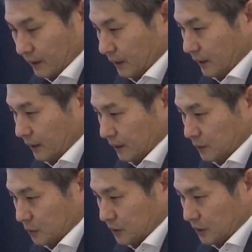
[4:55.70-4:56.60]
そ
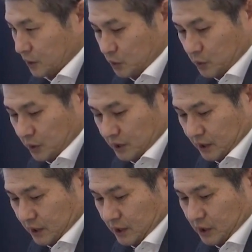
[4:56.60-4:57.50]
して
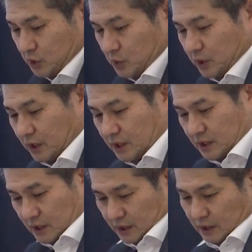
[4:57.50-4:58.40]
21日22
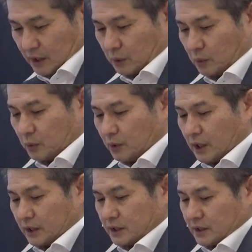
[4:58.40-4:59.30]
日、ここ
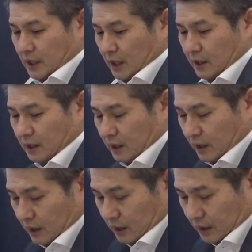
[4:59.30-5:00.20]
はですね、
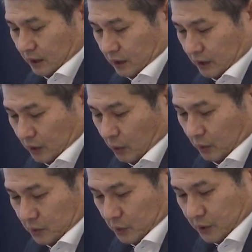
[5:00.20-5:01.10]
日
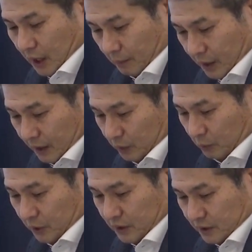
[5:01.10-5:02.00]
本そしてアメリカ
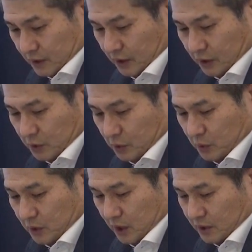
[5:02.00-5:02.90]
ともにですね、金
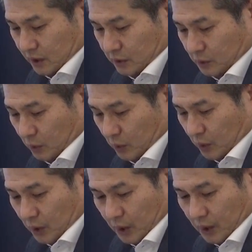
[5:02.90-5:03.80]
融政策
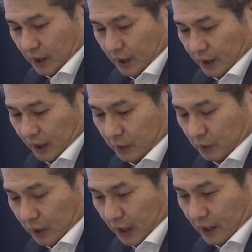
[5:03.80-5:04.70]
の、会
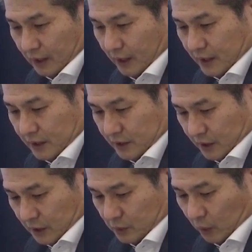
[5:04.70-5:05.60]
合が開催
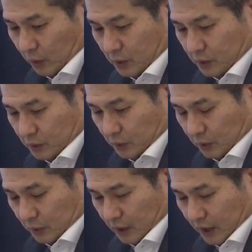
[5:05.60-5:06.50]
されるというと
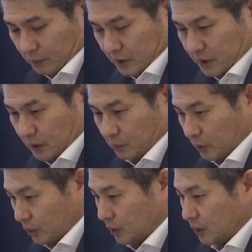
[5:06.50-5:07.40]
ころでありますけど
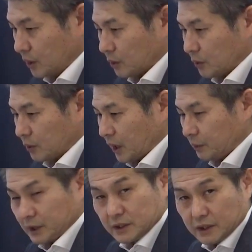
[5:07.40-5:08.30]
も、今
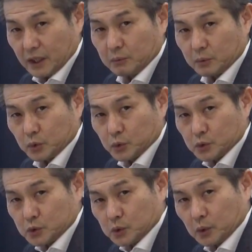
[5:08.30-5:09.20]
回はですね無
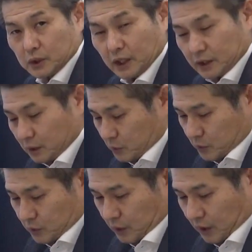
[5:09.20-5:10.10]
風状態での
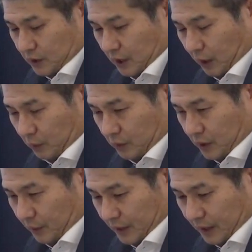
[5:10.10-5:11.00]
通過になる
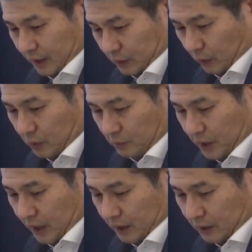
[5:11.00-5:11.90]
んではないかと
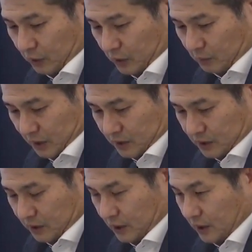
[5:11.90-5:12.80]
見られておりま
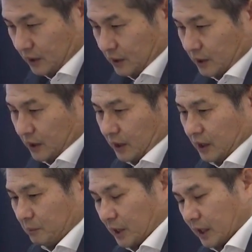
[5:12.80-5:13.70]
す。
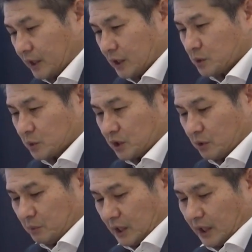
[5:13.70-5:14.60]
海外情
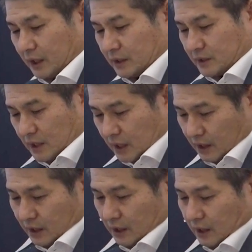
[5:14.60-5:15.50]
勢を見ながらです
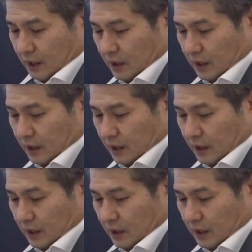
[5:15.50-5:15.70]
ね、こ